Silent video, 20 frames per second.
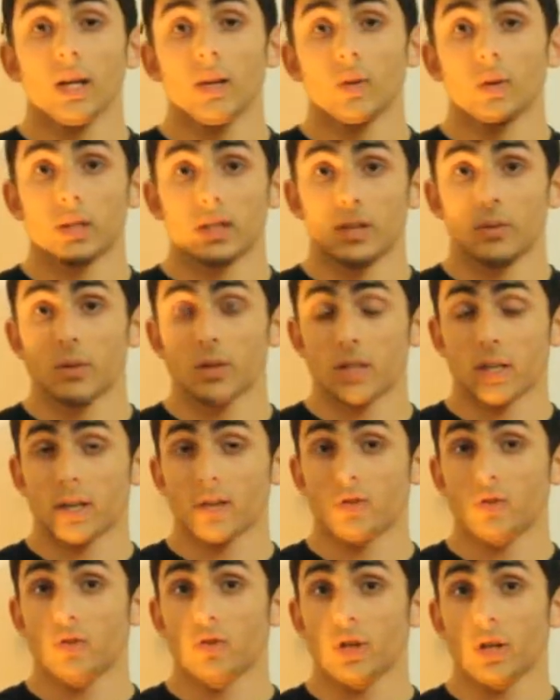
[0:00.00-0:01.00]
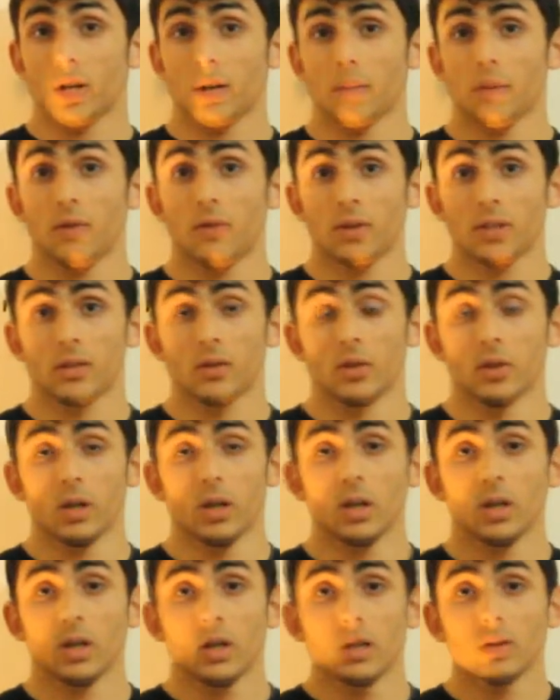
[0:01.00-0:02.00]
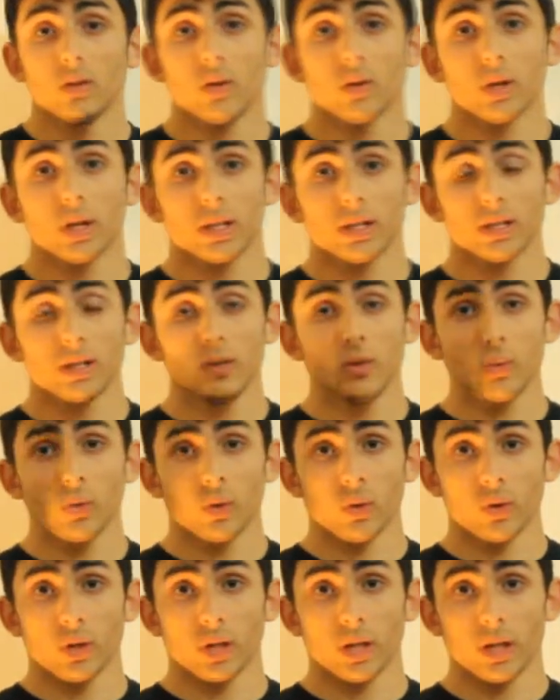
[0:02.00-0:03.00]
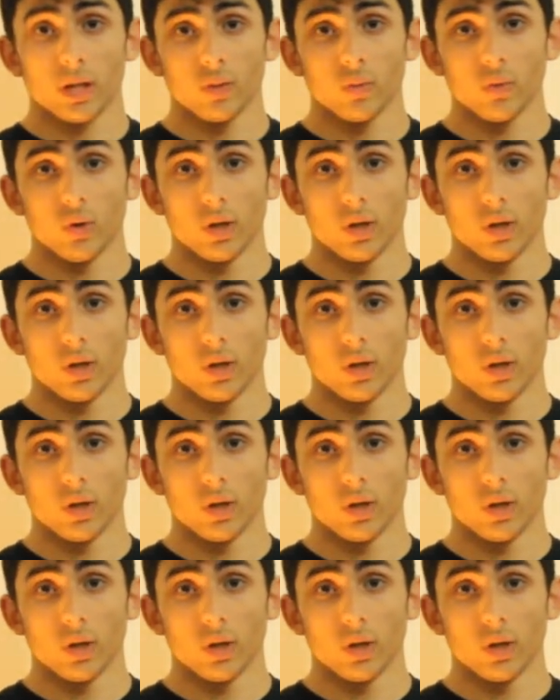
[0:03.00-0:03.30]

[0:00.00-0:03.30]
credo che si possa raggiungere la perfezione solo grazie all'unione delle